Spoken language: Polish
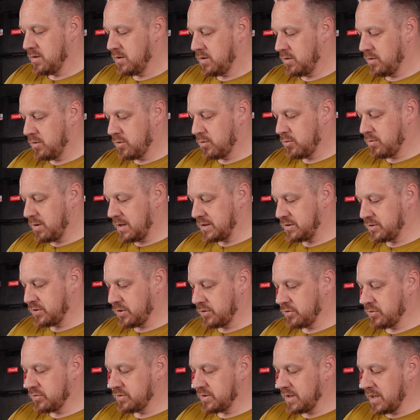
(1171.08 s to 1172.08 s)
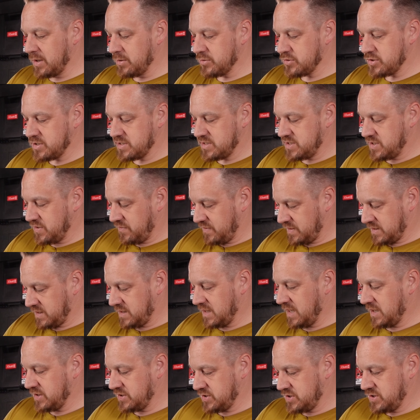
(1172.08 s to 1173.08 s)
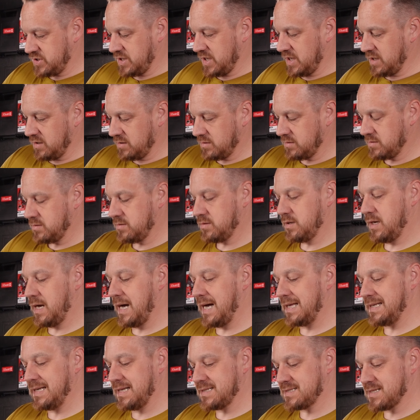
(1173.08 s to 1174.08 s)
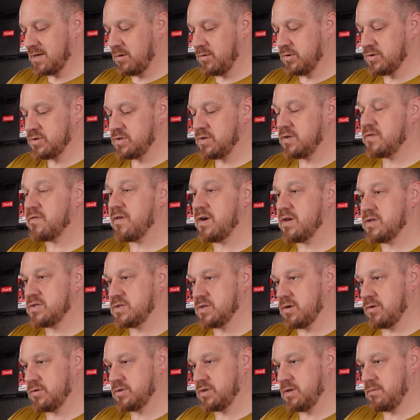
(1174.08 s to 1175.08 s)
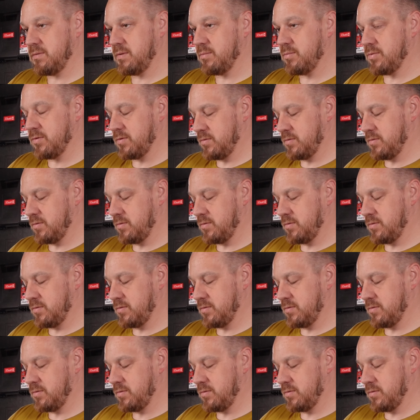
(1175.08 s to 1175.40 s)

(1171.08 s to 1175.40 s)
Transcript: układ, to tutaj już jest 19, a na całości 28,5.